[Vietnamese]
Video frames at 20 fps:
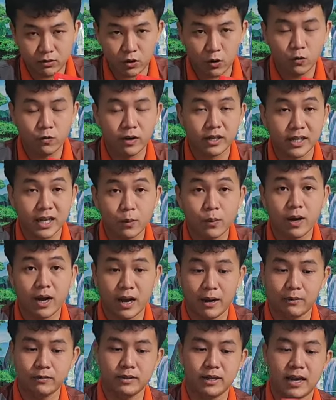của Đức Huỳnh giáo
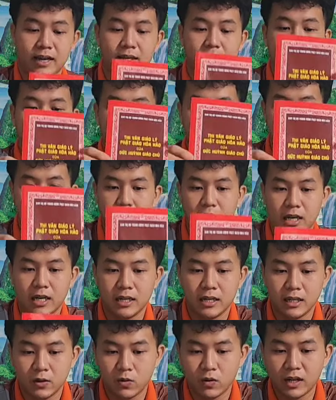chủ Phật giáo Hòa Hảo.
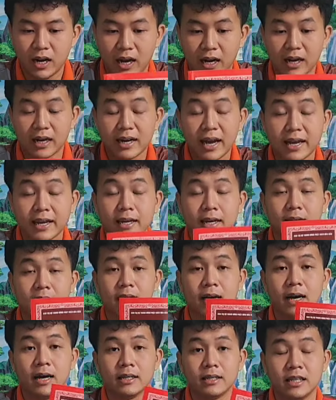Đây Quốc
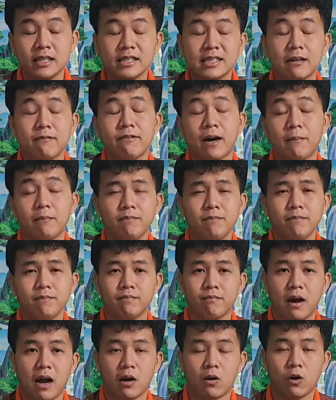Thành ở đây
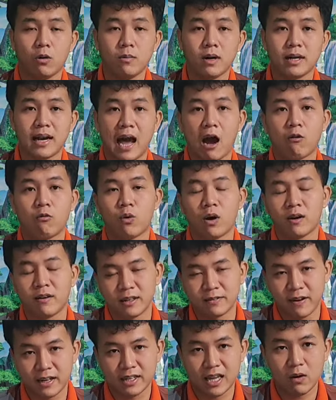những sản phẩm mà
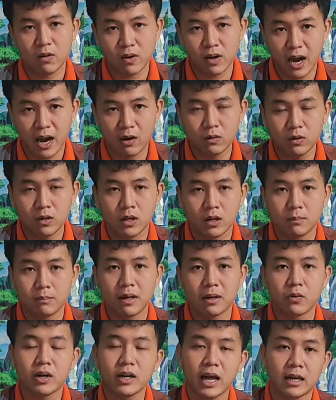của bên đạo Phật
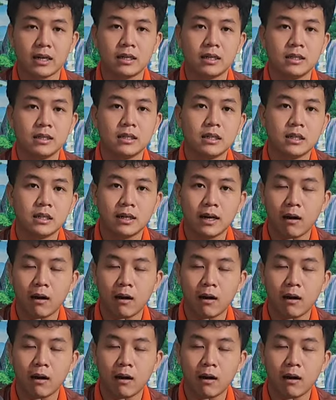giáo Hòa Hảo, bên